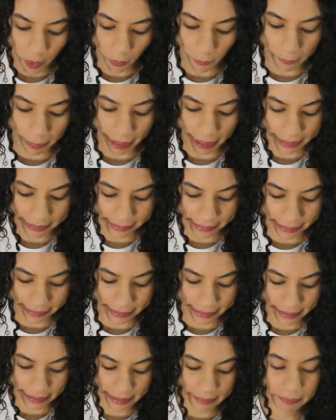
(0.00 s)
comprar essa
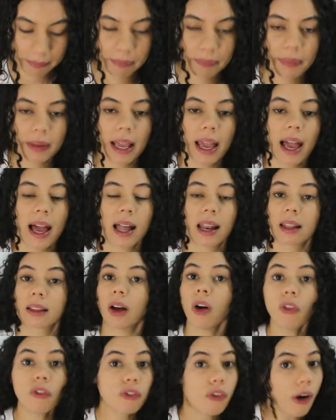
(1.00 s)
daqui.
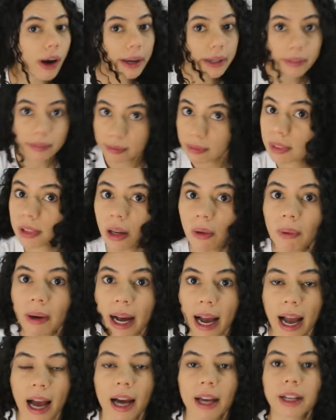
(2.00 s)
Ela não foi
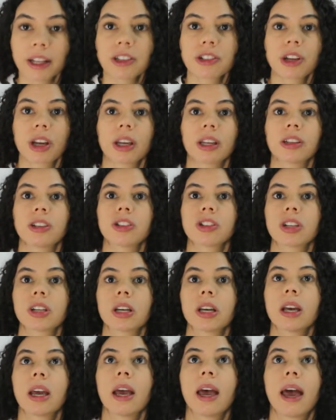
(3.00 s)
tão cara,
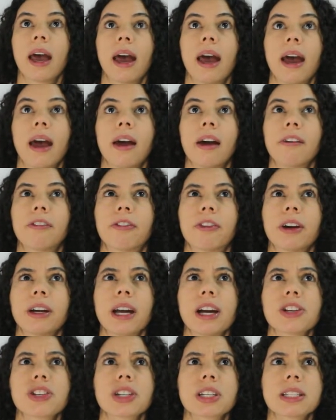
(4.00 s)
gente. É,
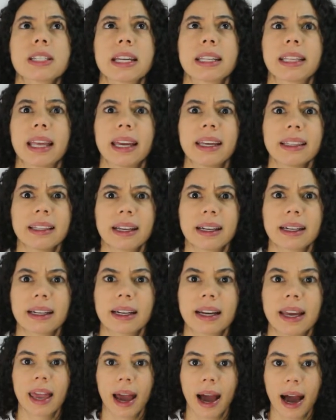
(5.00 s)
foi acho que 70
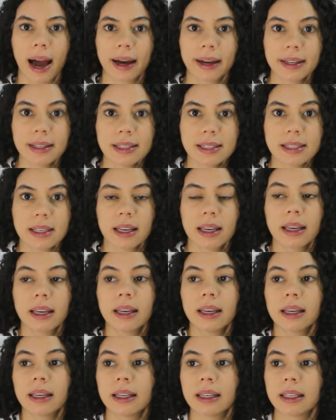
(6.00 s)
reais.
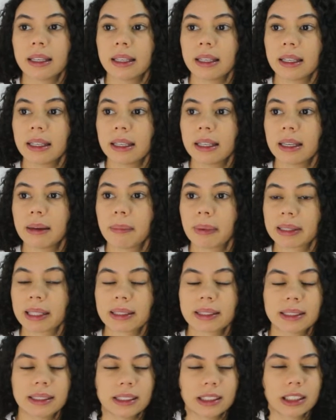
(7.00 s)
E,
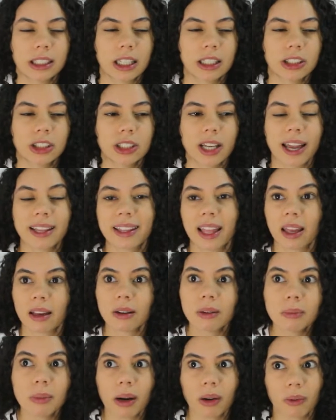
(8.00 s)
mas assim, gente,
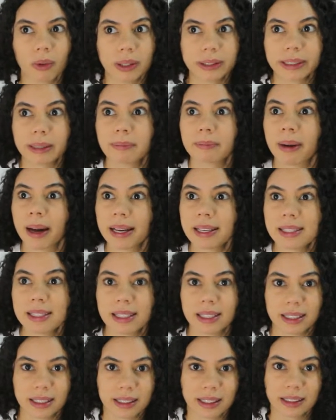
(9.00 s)
tem uma coisa
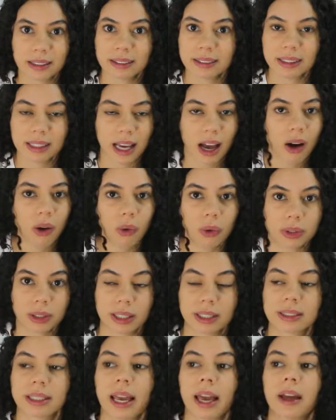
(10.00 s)
mais linda que a
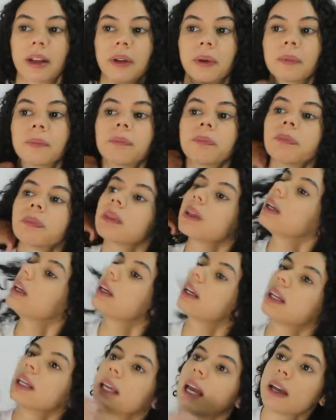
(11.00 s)
outra, sério.
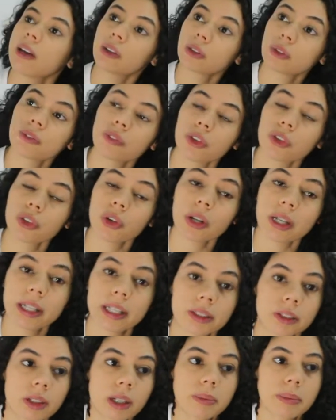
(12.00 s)
E aí eu vou
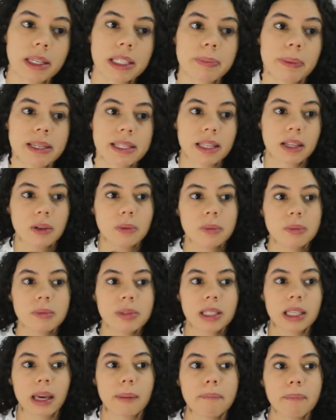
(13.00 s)
trocando as minhas peças. Tem
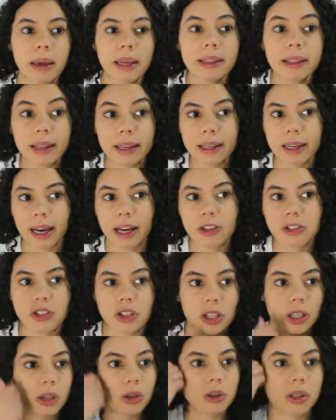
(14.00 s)
uns que é bem
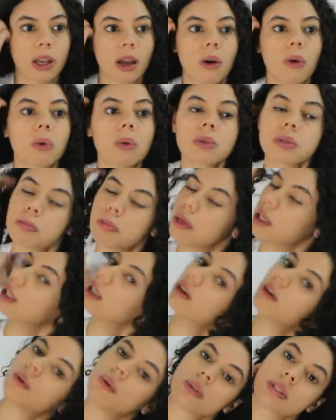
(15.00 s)
delicadinho, tem alguns
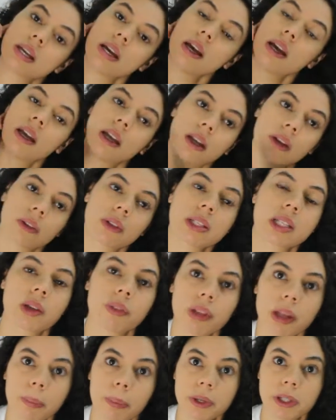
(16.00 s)
brincos.
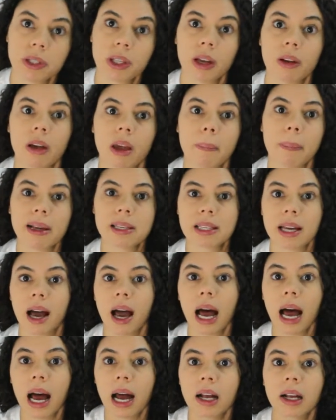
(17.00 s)
Inclusive, depois eu tenho que
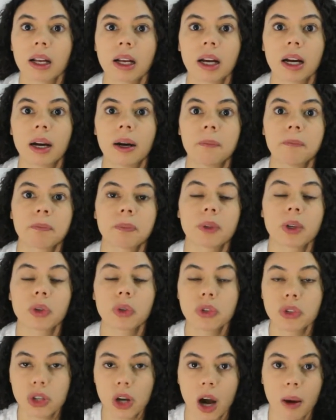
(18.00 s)
passar
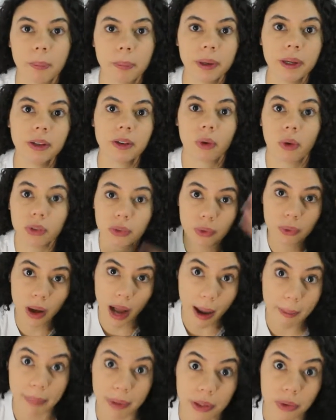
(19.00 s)
no shopping, quando
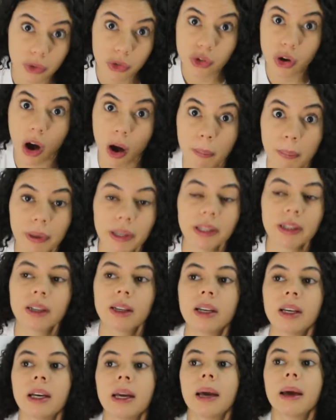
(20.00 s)
abrir o
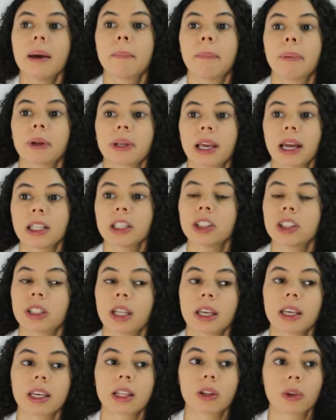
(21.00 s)
shopping. Porque a gente
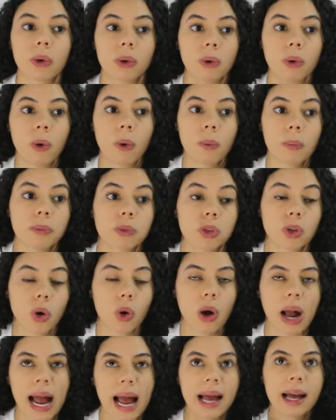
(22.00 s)
tem que tro
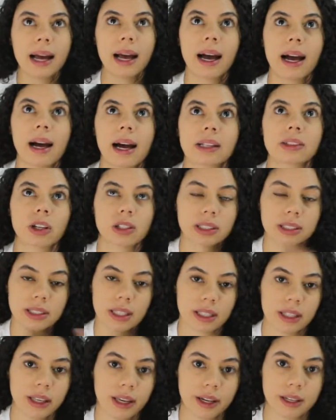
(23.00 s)
trocar as
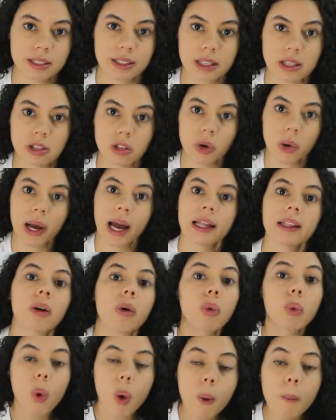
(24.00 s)
nossas alianças. Trocar
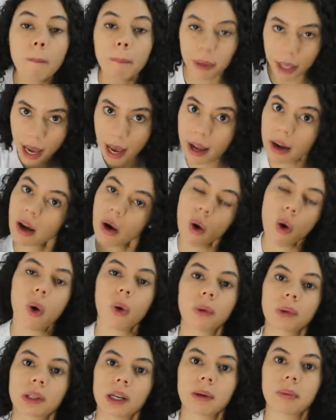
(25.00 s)
não, comprar
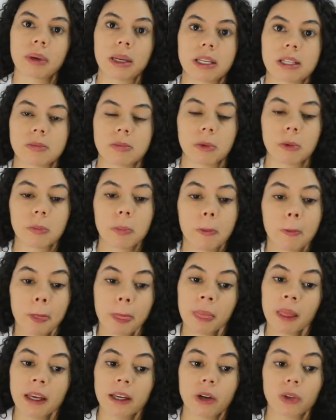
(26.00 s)
outra mesmo.
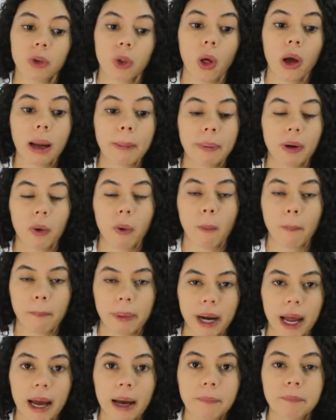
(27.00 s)
E eu tô louca pra
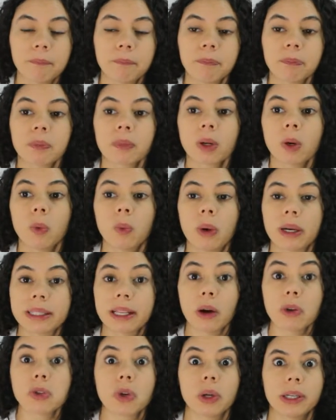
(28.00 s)
comprar um
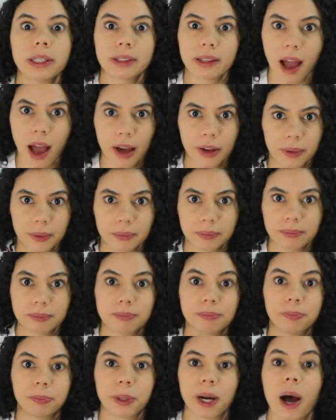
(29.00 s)
anel solitário
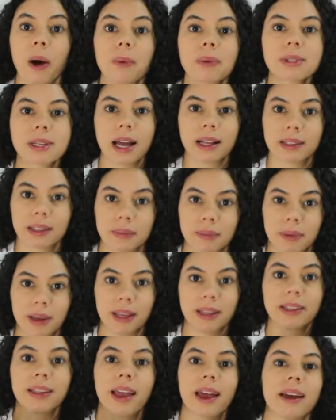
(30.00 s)
pra usar
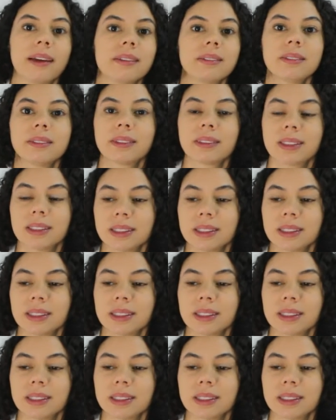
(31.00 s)
também, né?